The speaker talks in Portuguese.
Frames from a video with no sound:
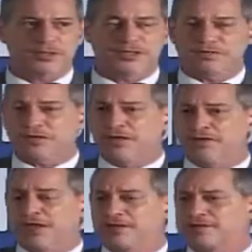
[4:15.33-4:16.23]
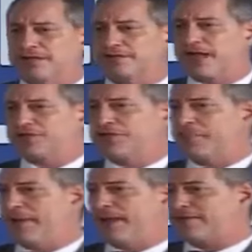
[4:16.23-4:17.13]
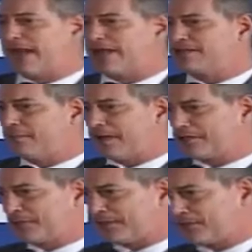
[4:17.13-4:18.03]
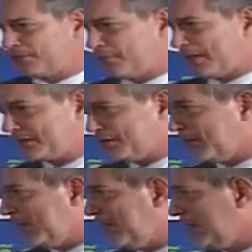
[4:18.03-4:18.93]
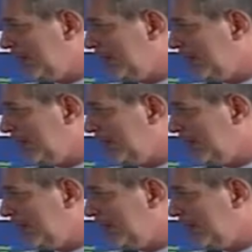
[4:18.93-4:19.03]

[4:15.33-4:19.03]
que 30 anos atrás tinha metade da participação do Brasil em